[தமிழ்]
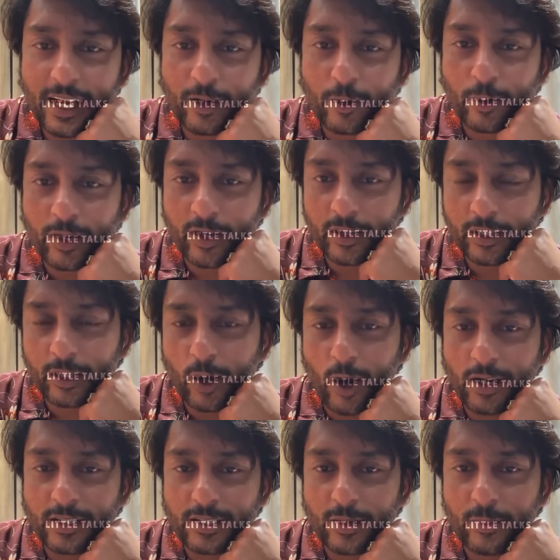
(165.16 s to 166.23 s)
என் கூட வந்து
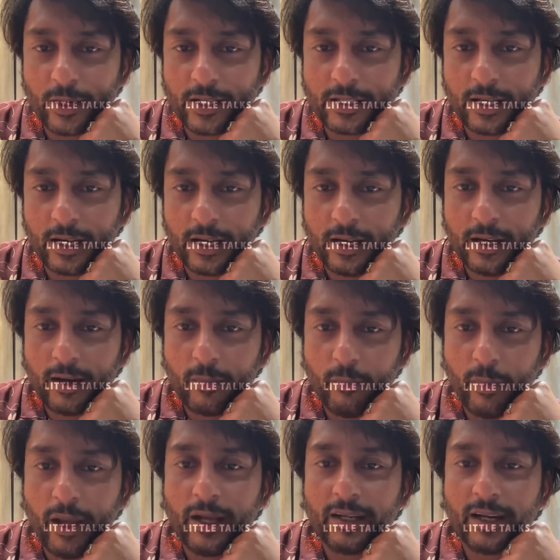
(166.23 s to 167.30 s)
காலேஜில் படித்த
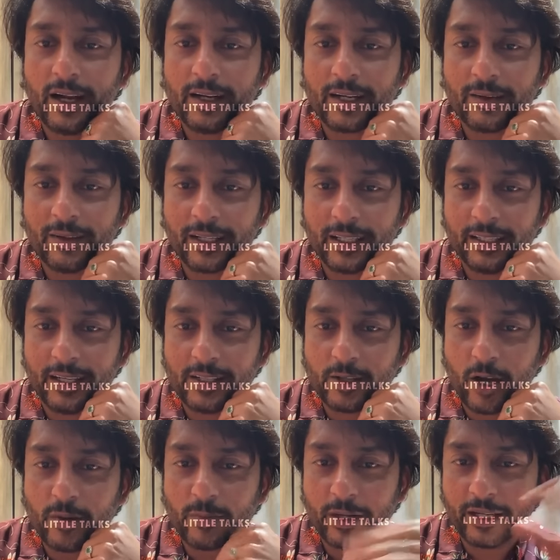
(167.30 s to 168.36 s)
மேக்னான்றவங்க இதில்
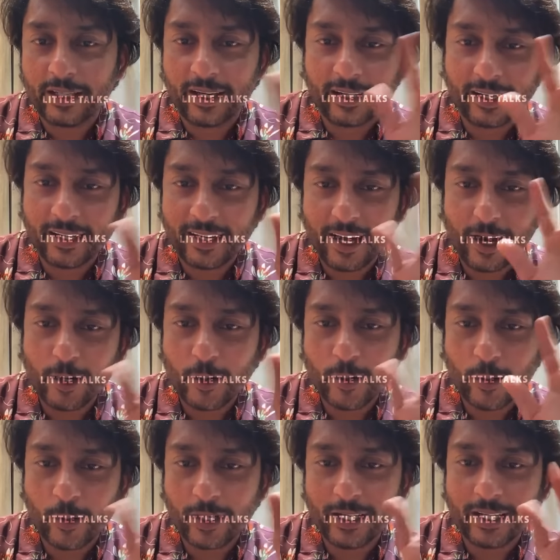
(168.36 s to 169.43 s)
ஜாயின் பண்ணியிருக்காங்க ஹலோ
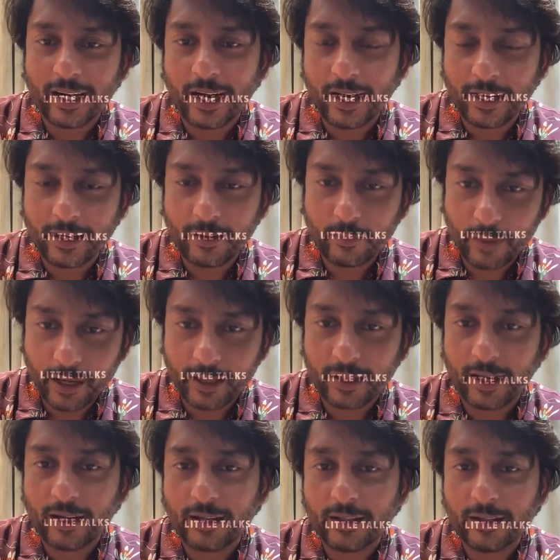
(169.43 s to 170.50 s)
உங்களுக்கு ஹாய்
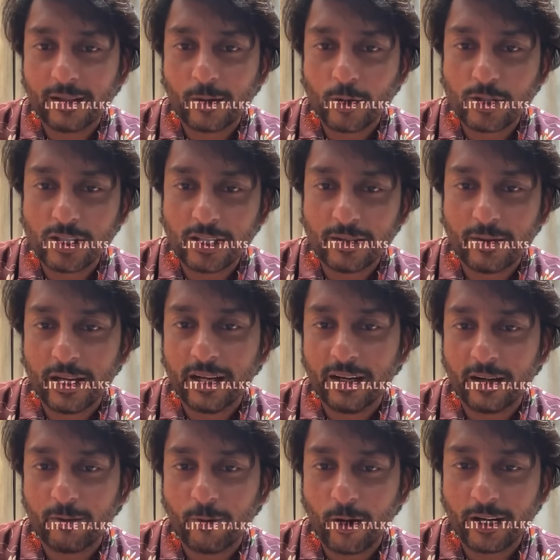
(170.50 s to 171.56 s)
மேக்னா கொச்சின்
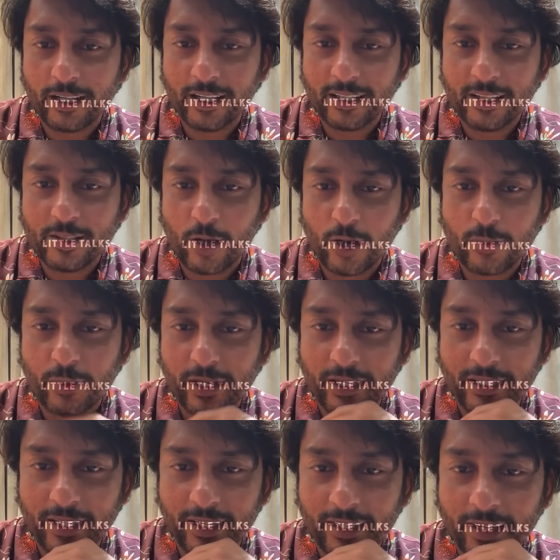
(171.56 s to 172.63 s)
என்ற ஃபாரின்லேருந்து ஜாயின்
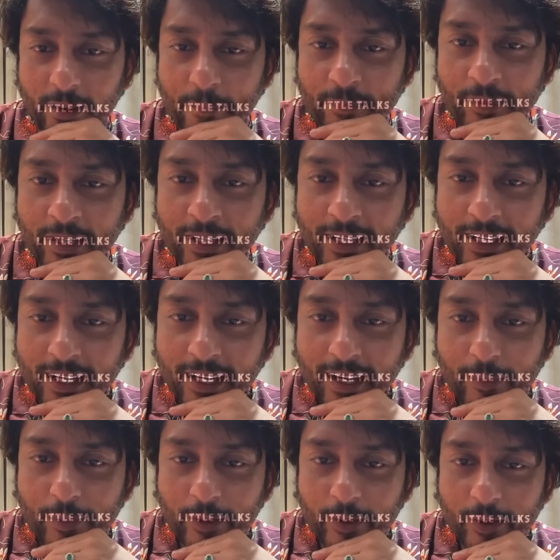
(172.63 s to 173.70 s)
பண்ணியிருக்கிறாங்க
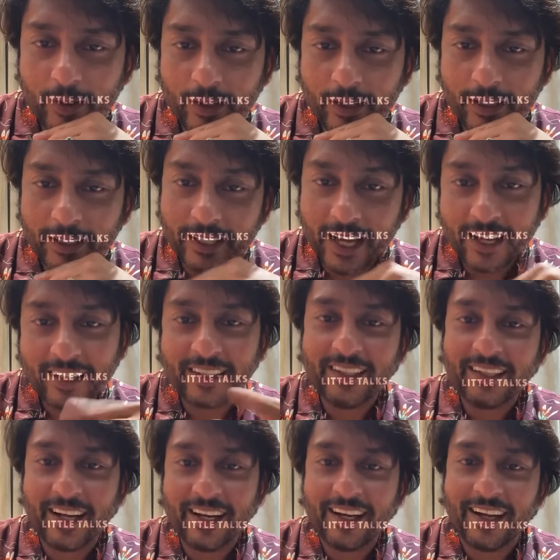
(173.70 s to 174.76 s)
அப்புறம்
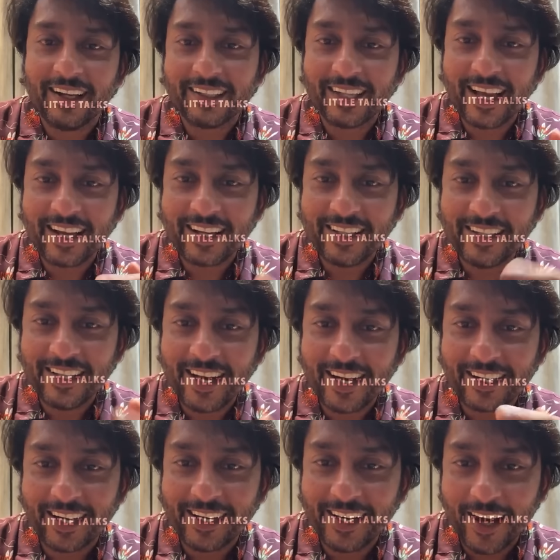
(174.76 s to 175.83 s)
கேட்குது நல்லா கேட்குதியா
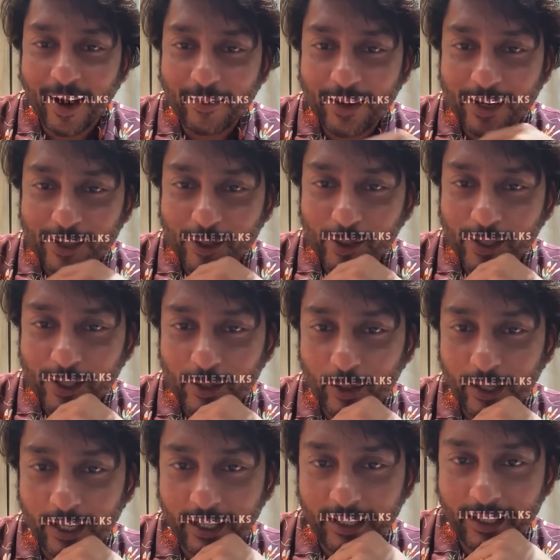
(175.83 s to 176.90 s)
நல்லா அப்படின்னு சொல்லிட்டு
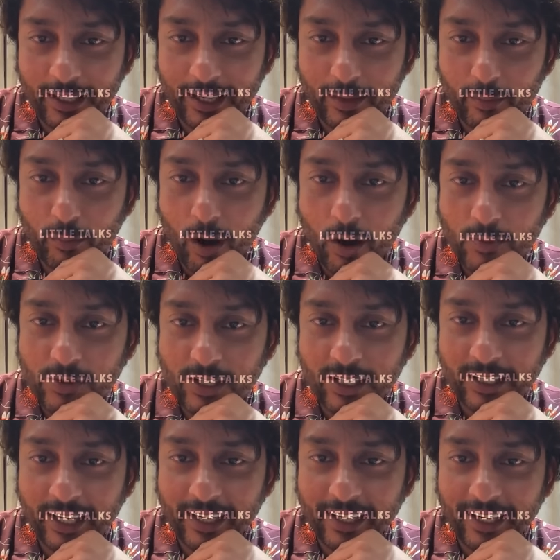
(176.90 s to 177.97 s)
சொன்ன அந்த
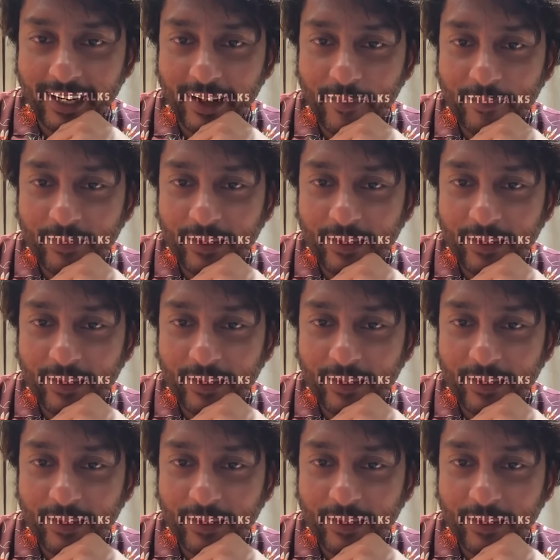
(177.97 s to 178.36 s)
பாப்ஸ்க்கு நன்றி